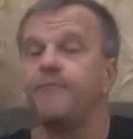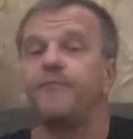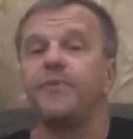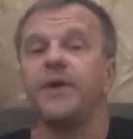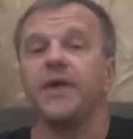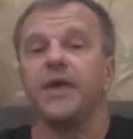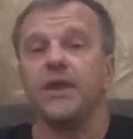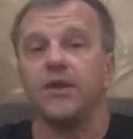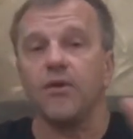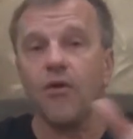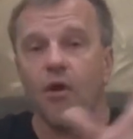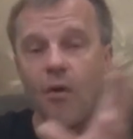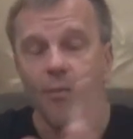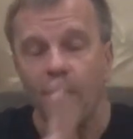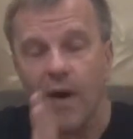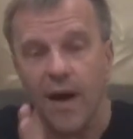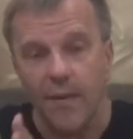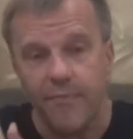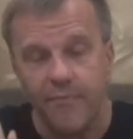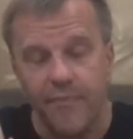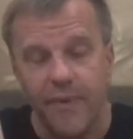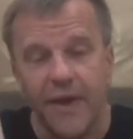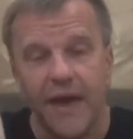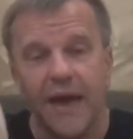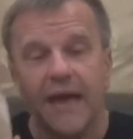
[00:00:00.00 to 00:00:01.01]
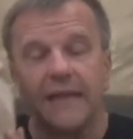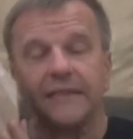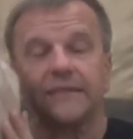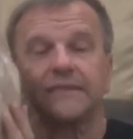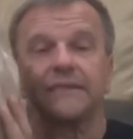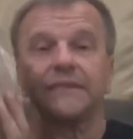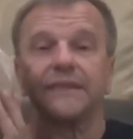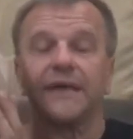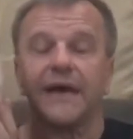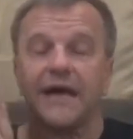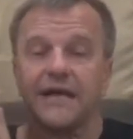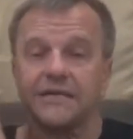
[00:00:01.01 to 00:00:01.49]
берем опять
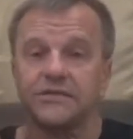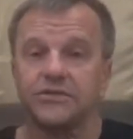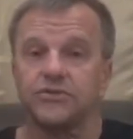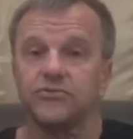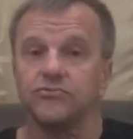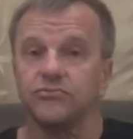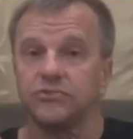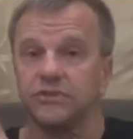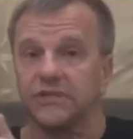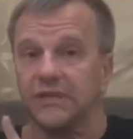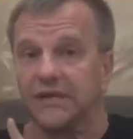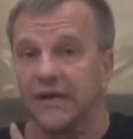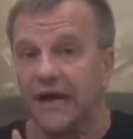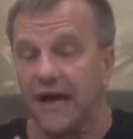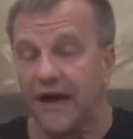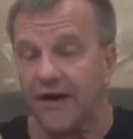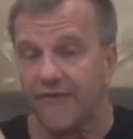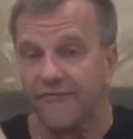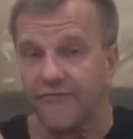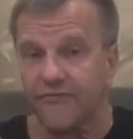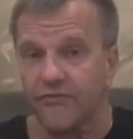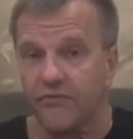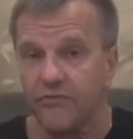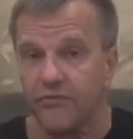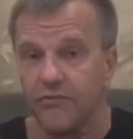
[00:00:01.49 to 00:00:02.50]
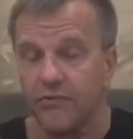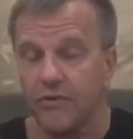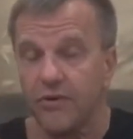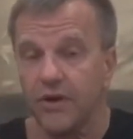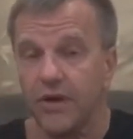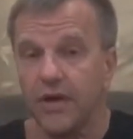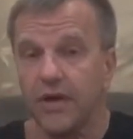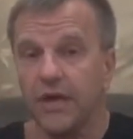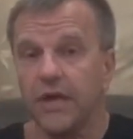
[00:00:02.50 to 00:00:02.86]
нашу травку